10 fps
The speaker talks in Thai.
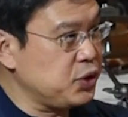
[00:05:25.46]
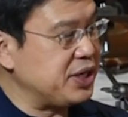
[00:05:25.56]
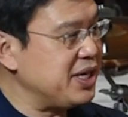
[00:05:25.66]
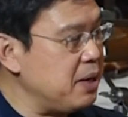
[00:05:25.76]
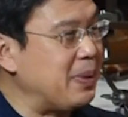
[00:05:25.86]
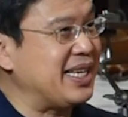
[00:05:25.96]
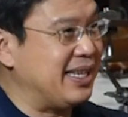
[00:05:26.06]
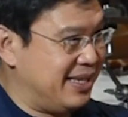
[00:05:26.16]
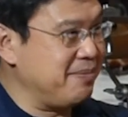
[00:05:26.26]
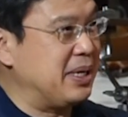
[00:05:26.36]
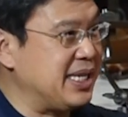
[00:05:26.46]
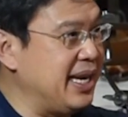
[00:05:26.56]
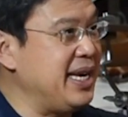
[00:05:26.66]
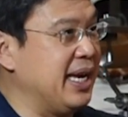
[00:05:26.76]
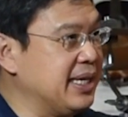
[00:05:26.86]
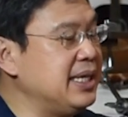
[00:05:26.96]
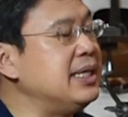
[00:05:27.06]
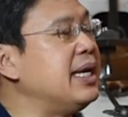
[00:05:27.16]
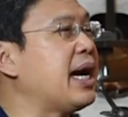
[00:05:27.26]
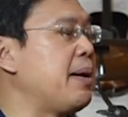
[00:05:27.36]
โปรเซสเซอร์มันจะละเอียด
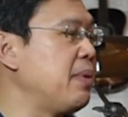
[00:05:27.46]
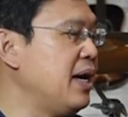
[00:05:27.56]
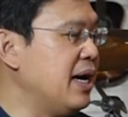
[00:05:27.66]
ขึ้นนะครับ